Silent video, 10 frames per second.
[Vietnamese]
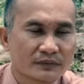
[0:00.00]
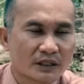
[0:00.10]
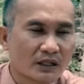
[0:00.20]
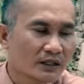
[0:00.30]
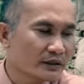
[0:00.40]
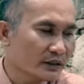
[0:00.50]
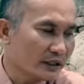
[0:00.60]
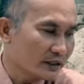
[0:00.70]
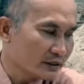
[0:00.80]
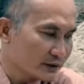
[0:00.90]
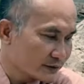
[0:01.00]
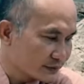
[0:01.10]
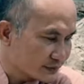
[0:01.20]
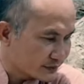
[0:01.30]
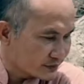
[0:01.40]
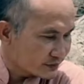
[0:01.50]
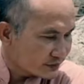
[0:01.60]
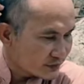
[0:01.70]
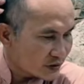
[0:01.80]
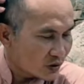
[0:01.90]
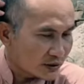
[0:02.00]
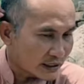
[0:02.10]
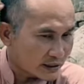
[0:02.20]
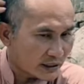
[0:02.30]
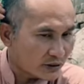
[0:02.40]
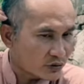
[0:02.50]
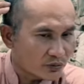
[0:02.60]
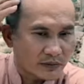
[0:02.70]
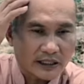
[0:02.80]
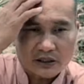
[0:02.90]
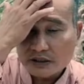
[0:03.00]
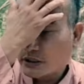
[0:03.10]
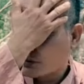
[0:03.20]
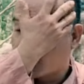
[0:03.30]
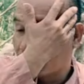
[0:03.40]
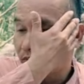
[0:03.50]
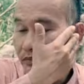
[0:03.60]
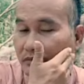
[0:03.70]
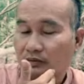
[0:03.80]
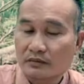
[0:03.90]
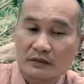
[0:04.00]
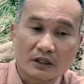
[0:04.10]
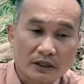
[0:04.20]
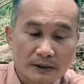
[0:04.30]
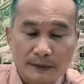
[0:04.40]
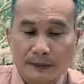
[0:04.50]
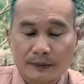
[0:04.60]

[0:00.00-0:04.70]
đó là như vậy còn thân thể của chúng ta có nhiều lục đó